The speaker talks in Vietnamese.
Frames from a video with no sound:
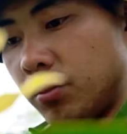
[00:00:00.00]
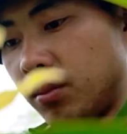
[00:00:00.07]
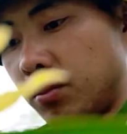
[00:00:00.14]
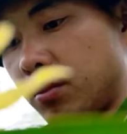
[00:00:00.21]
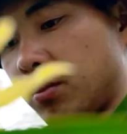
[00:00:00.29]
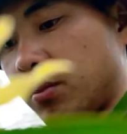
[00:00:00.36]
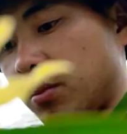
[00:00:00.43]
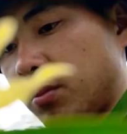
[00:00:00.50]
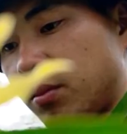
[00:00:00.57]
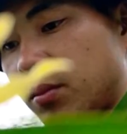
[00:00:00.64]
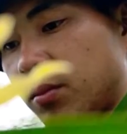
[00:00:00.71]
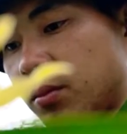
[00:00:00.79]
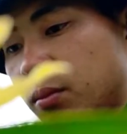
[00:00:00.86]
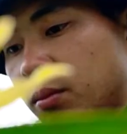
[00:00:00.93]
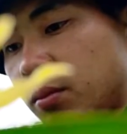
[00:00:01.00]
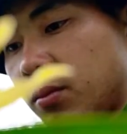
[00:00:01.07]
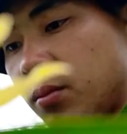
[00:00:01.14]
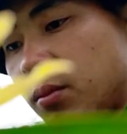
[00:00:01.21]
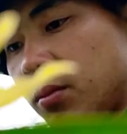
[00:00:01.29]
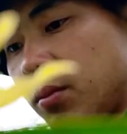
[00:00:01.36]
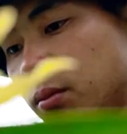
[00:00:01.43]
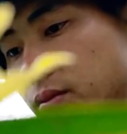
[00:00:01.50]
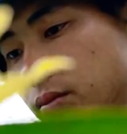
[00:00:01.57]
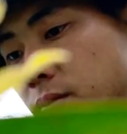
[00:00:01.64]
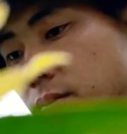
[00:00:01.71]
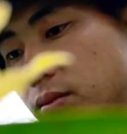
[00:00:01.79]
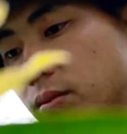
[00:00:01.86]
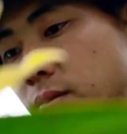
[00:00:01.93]
là mô hình trồng hoa địa lan
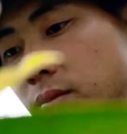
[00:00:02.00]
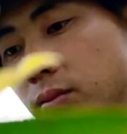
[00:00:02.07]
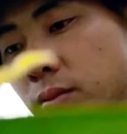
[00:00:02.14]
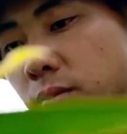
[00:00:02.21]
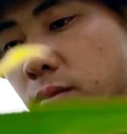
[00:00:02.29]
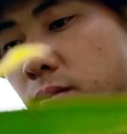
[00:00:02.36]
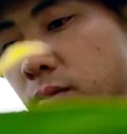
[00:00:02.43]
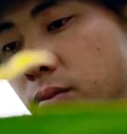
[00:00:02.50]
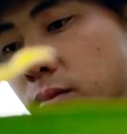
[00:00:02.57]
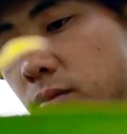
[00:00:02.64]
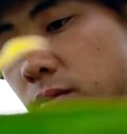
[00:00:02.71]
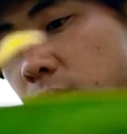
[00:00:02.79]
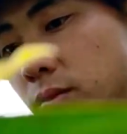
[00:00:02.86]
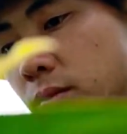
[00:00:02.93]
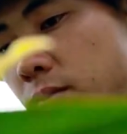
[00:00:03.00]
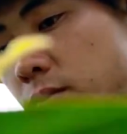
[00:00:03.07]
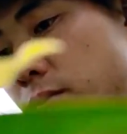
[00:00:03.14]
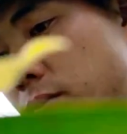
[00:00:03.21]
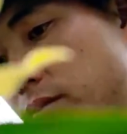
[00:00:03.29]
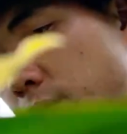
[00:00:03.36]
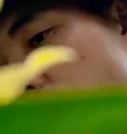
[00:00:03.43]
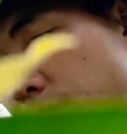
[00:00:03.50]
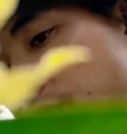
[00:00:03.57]
này. Ở xin suối Hồ,